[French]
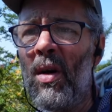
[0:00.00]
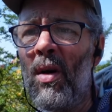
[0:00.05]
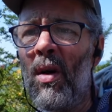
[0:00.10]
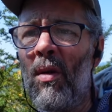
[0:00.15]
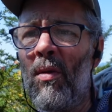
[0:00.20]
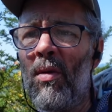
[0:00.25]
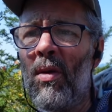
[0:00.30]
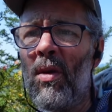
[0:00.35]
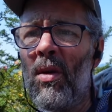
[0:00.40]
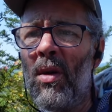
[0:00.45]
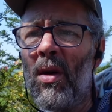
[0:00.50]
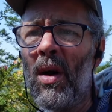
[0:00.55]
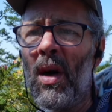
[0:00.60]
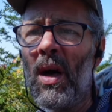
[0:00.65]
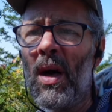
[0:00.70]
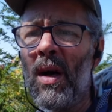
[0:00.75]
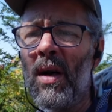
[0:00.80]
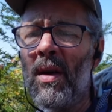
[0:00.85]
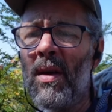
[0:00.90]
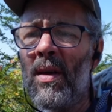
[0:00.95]
On
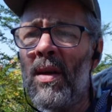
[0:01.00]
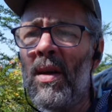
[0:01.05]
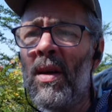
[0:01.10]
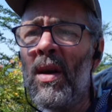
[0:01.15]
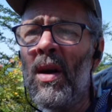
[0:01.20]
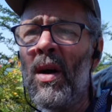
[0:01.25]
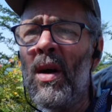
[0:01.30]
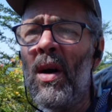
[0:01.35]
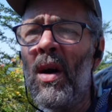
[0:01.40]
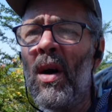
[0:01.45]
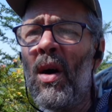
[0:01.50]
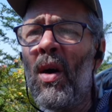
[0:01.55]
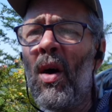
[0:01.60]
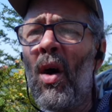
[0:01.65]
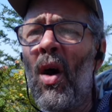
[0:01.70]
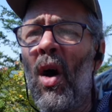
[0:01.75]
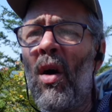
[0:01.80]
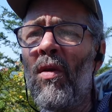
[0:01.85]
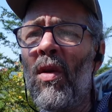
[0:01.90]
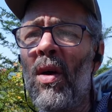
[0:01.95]
va.
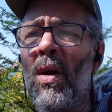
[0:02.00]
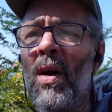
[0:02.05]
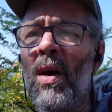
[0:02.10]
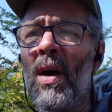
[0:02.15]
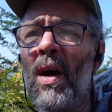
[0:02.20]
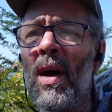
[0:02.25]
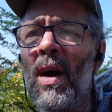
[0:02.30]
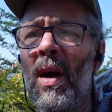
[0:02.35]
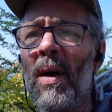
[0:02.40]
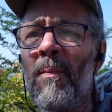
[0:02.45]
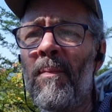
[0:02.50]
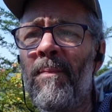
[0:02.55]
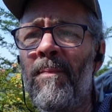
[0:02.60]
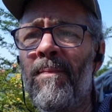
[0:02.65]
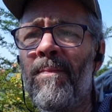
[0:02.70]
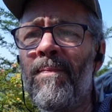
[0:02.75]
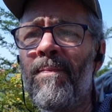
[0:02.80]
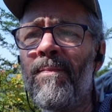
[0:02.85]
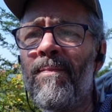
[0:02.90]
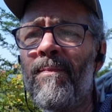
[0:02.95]
On va. Euh,
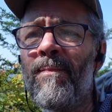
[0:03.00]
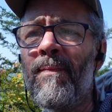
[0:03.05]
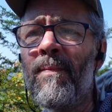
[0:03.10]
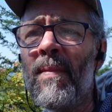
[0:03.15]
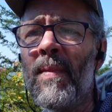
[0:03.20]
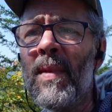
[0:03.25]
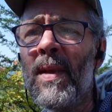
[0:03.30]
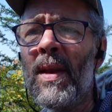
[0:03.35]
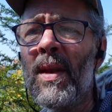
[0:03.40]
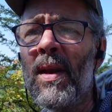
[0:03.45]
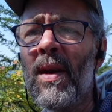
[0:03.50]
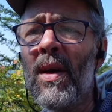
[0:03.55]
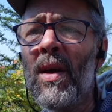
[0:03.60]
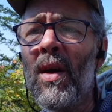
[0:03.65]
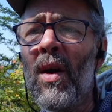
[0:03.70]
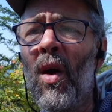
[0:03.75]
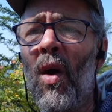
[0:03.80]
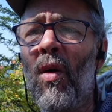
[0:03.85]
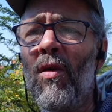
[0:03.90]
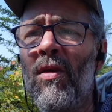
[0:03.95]

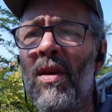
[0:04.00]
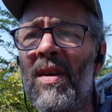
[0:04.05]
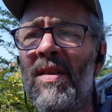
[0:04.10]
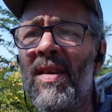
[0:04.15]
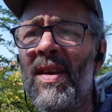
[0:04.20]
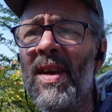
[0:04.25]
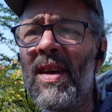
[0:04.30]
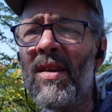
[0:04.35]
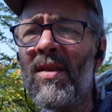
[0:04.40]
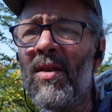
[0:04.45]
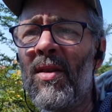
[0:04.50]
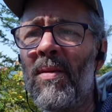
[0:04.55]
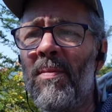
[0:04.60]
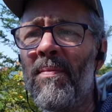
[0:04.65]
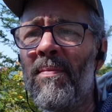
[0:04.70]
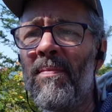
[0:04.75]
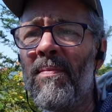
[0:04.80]
on va essayer ça.